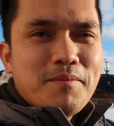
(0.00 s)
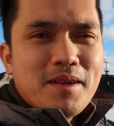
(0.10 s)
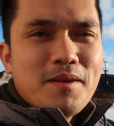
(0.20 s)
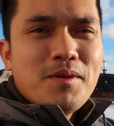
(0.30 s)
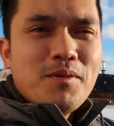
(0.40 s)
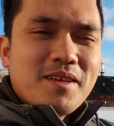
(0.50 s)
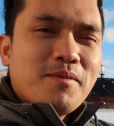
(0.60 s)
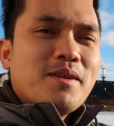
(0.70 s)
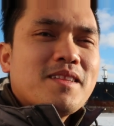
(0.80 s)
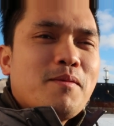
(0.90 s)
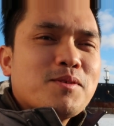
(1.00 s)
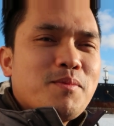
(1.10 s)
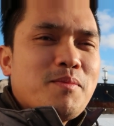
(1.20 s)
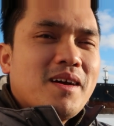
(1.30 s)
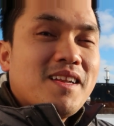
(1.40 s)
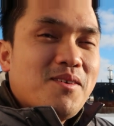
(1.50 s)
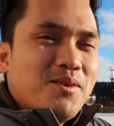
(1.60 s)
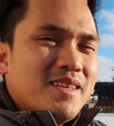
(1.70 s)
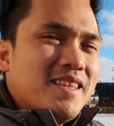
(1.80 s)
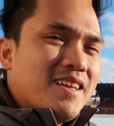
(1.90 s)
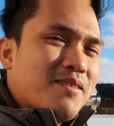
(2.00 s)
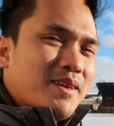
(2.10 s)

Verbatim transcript: Siyempre, namingwit kami tapos may mga nahuli din